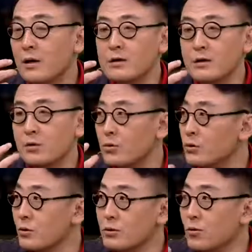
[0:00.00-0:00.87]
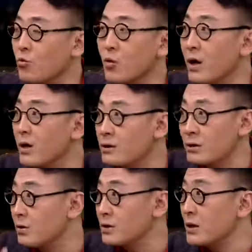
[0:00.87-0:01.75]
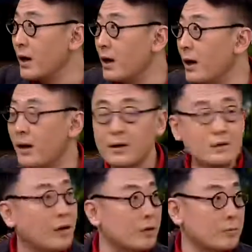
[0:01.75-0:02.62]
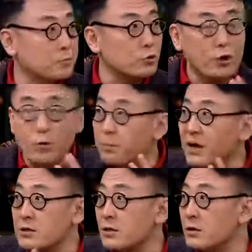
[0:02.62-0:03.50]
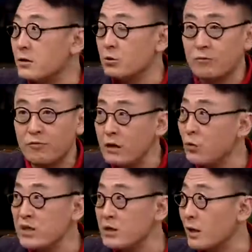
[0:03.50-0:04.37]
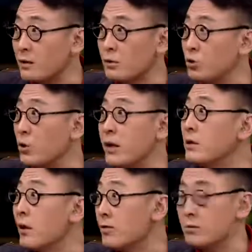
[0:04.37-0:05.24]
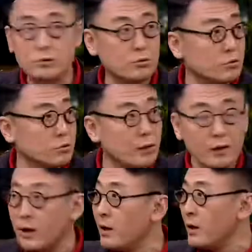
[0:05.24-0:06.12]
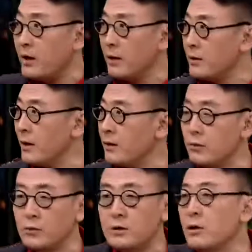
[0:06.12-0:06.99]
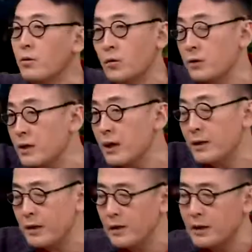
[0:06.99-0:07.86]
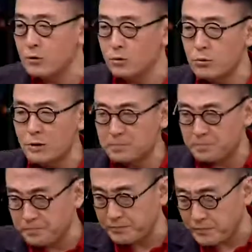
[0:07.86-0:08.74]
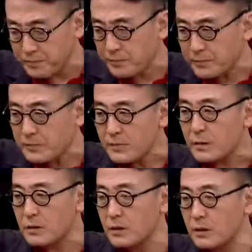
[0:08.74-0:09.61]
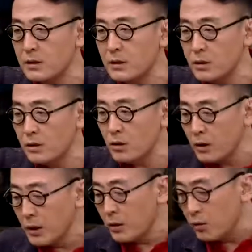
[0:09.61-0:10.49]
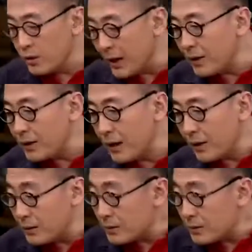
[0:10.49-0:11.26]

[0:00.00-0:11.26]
而且有的时候，这个武汉人吵起架来啊，他最后变成一种围观下的炫耀，就是两个男的女，你看我就看见一个，就是说，这个这个有个有个男的